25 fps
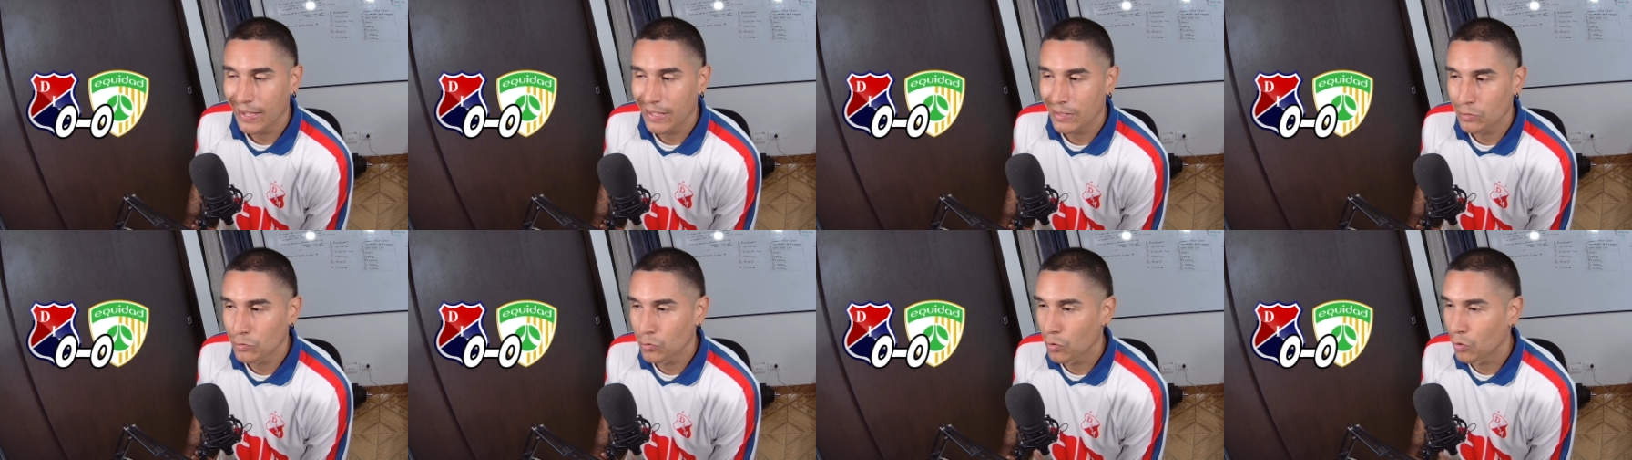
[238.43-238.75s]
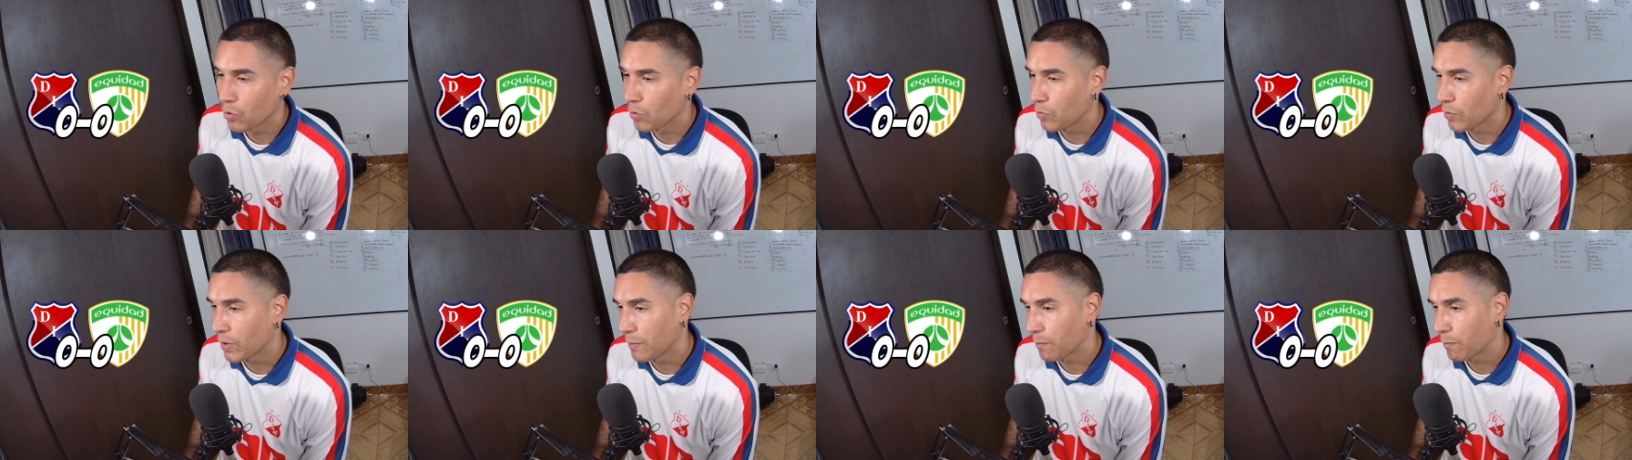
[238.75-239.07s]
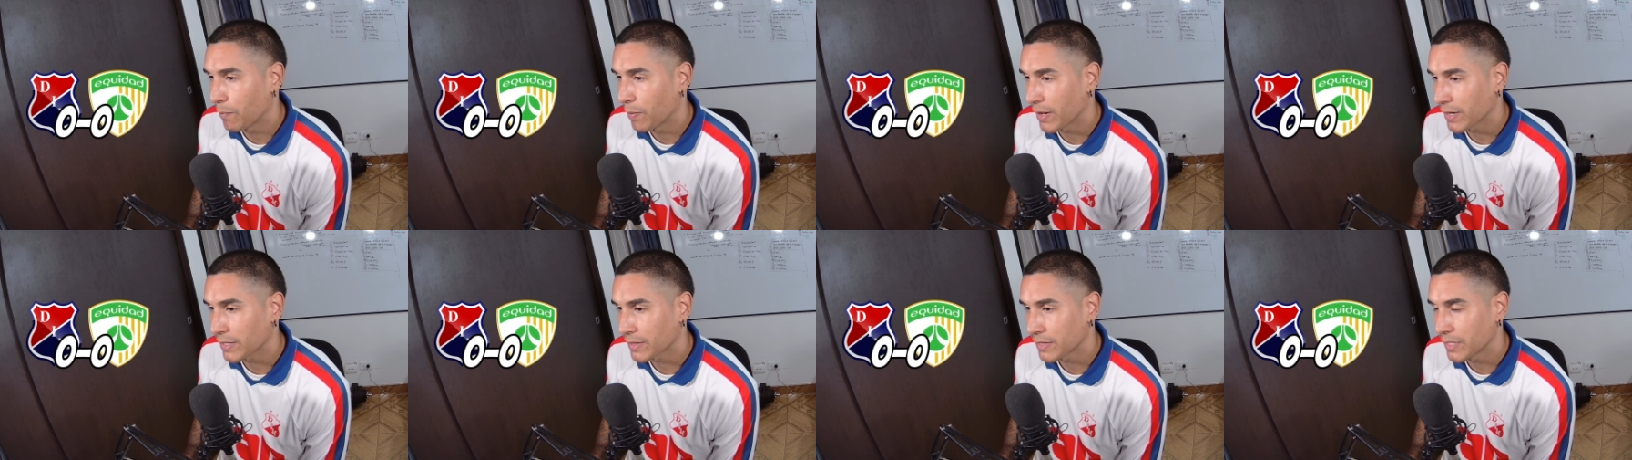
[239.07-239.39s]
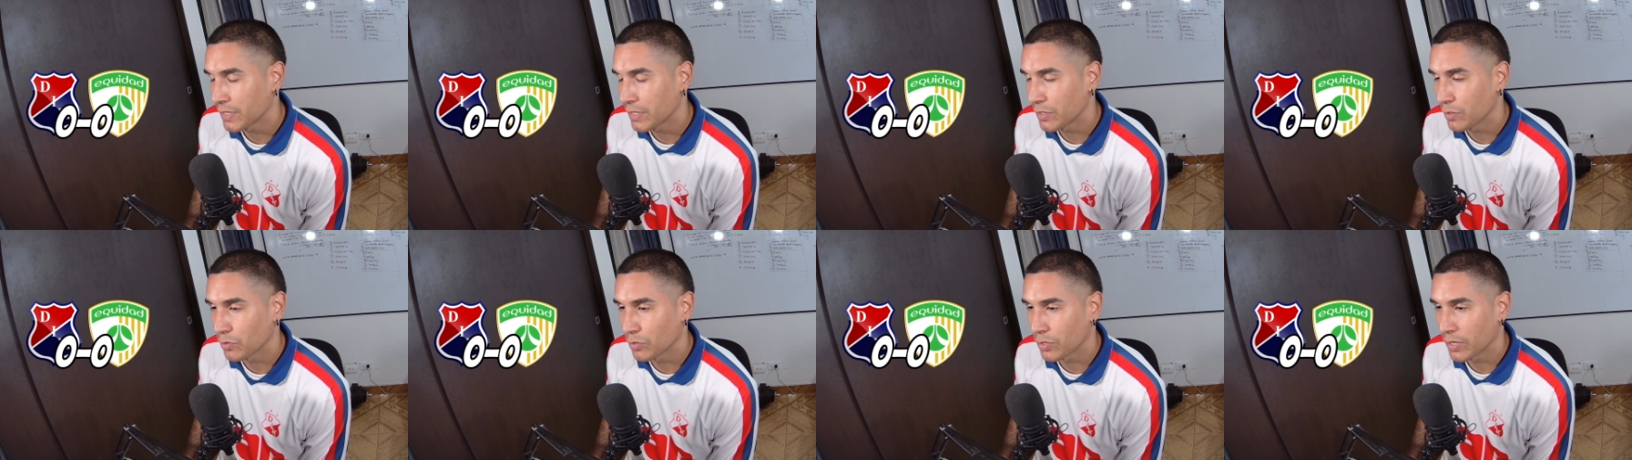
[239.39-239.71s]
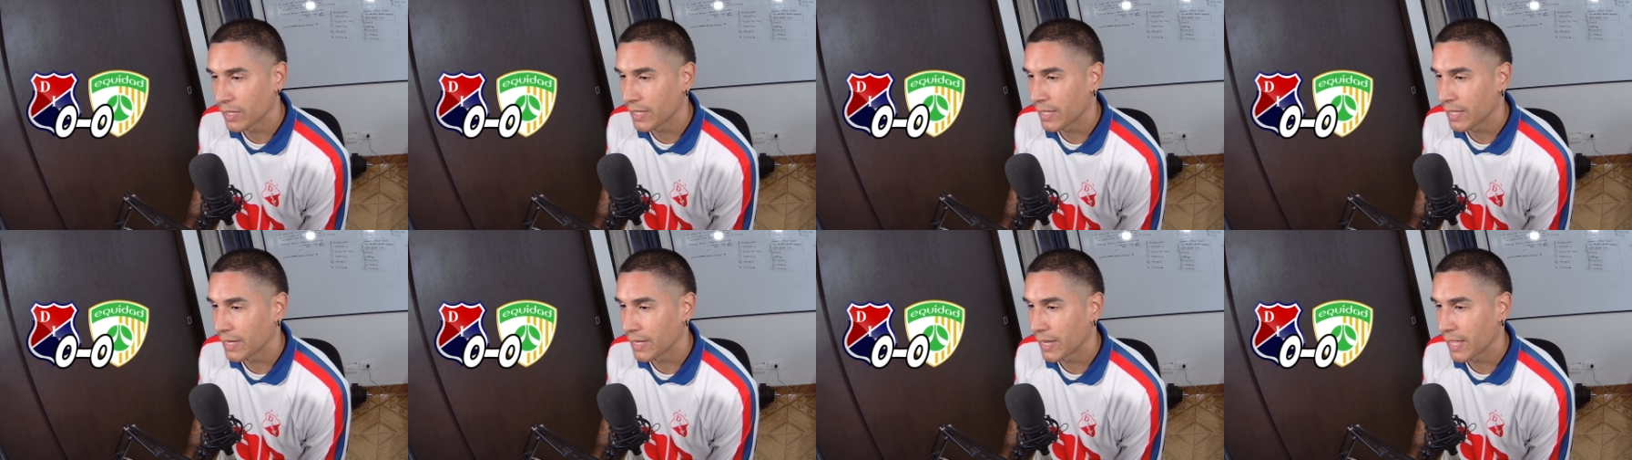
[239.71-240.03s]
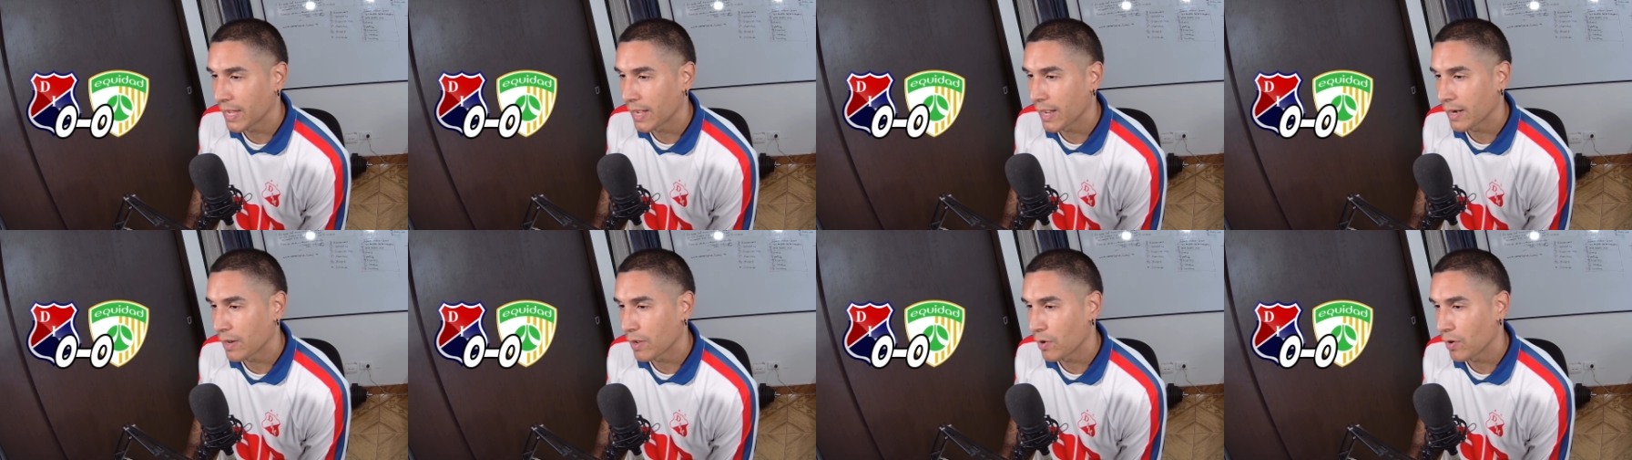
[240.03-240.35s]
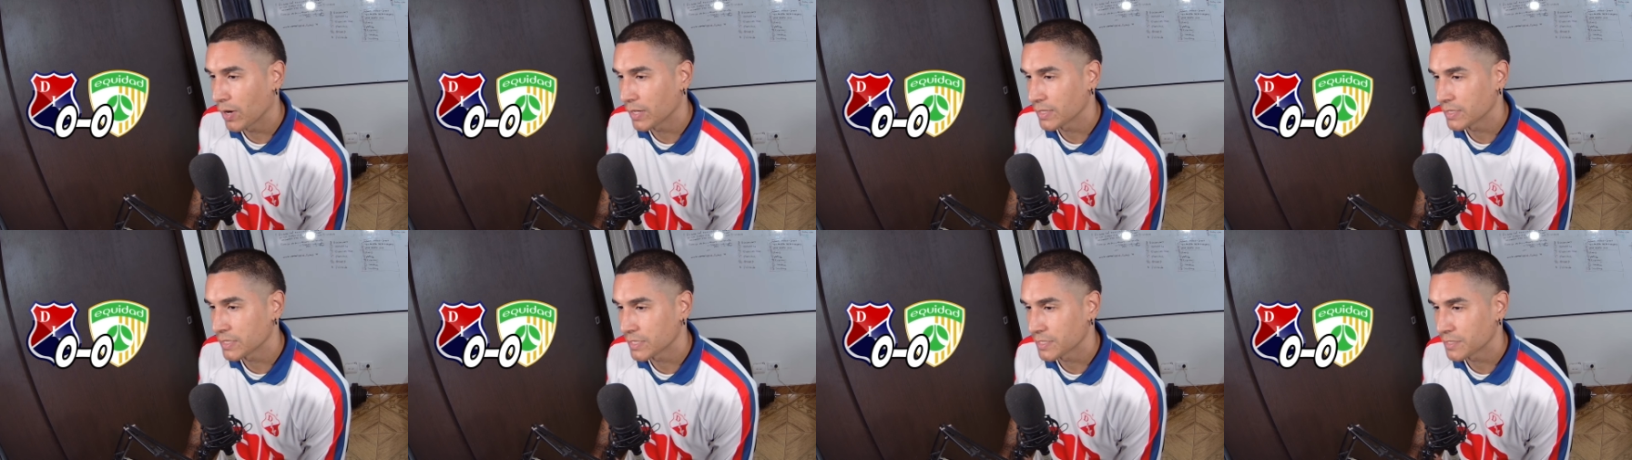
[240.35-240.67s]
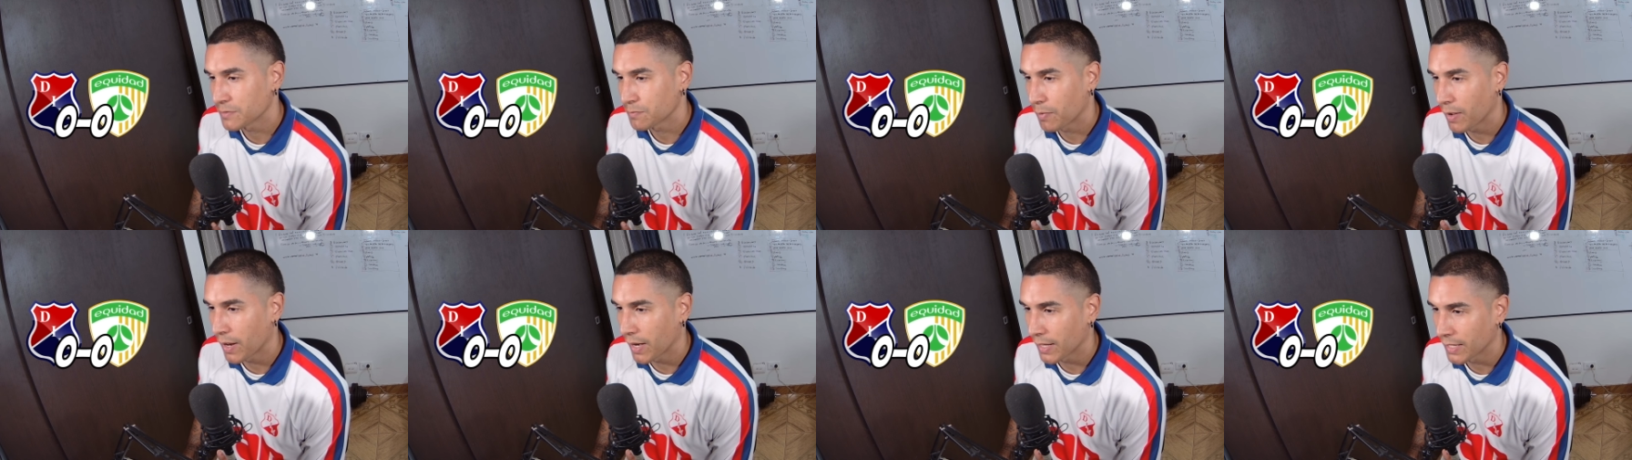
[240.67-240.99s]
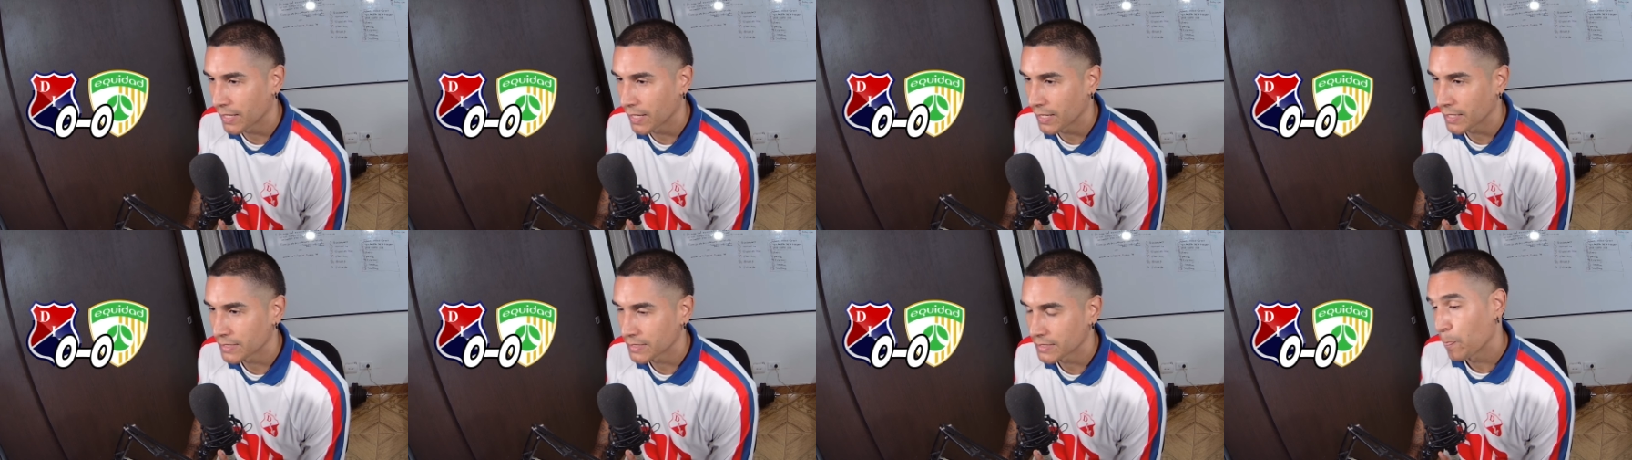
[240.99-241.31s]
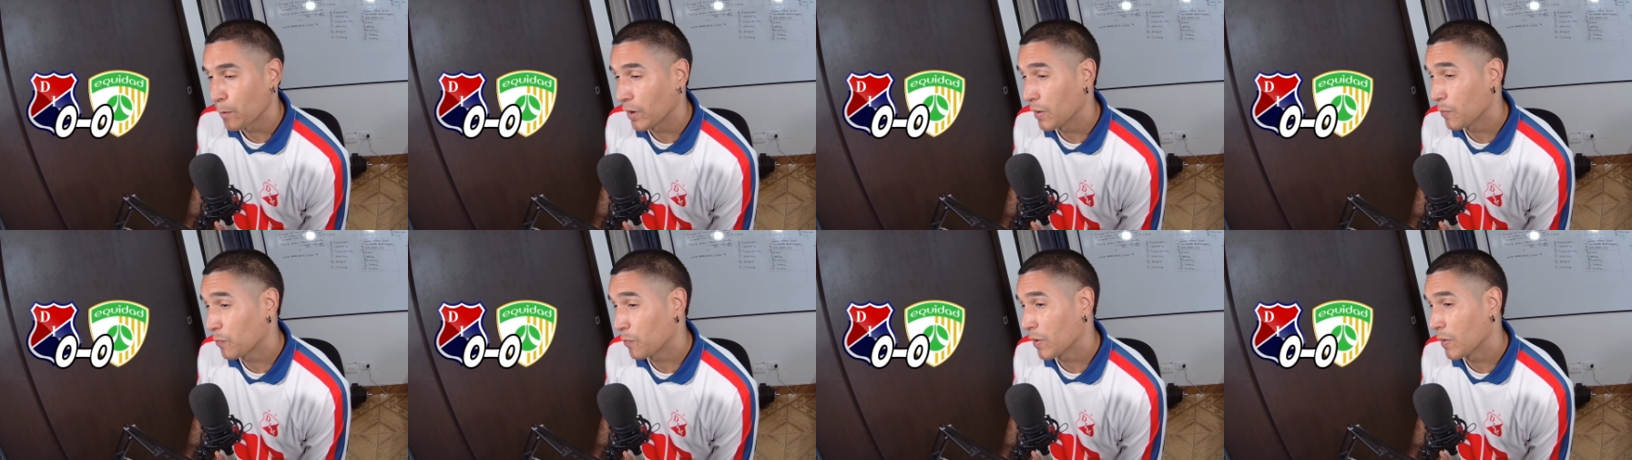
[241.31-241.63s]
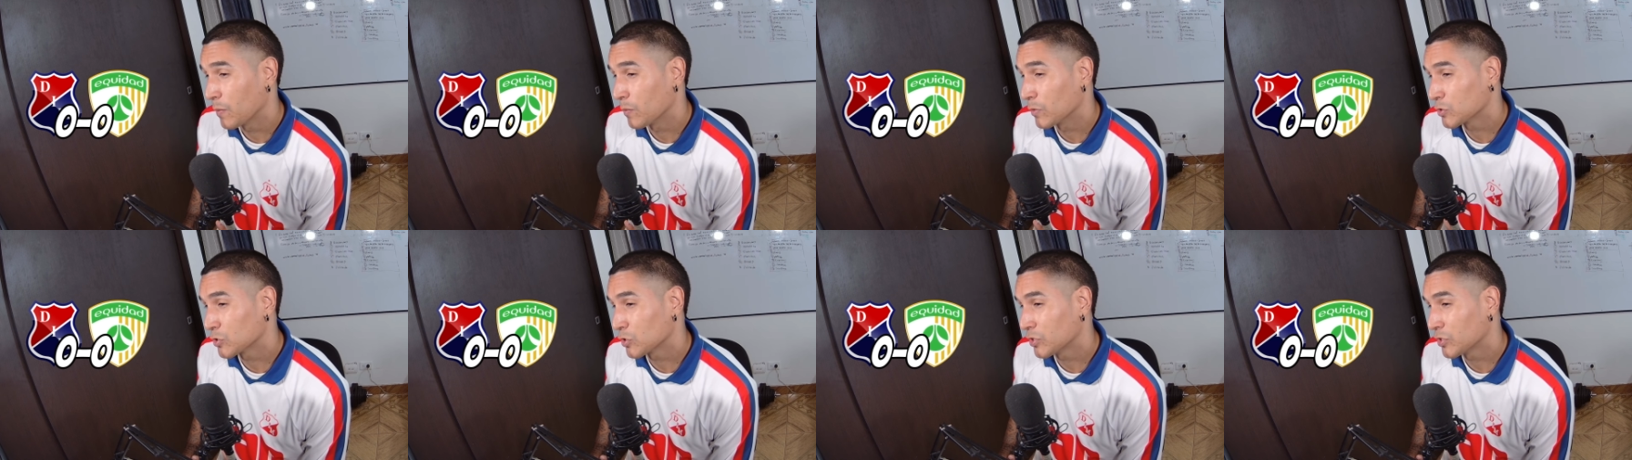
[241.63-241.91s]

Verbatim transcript: que todo el partido le, le ganaron las espaldas no le podemos